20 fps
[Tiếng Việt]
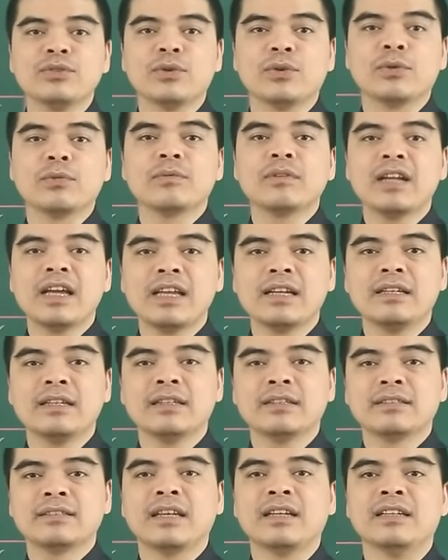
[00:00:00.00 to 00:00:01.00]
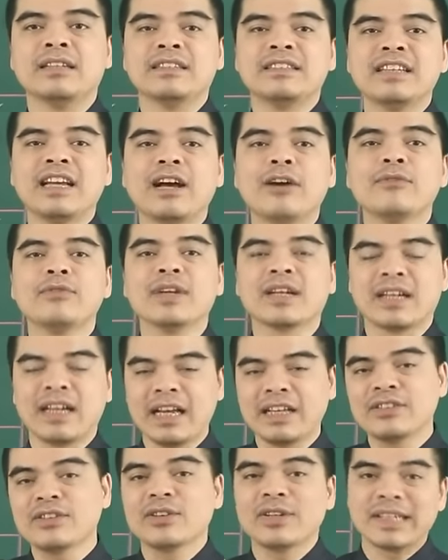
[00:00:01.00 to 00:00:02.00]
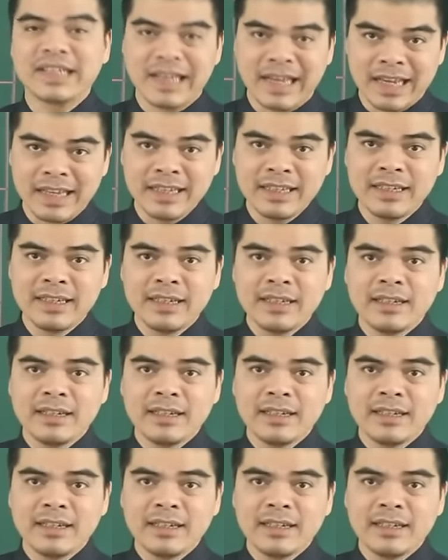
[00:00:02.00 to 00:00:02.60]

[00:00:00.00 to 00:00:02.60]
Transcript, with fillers: chủ cũng nên dần trao việc lại cho con cái,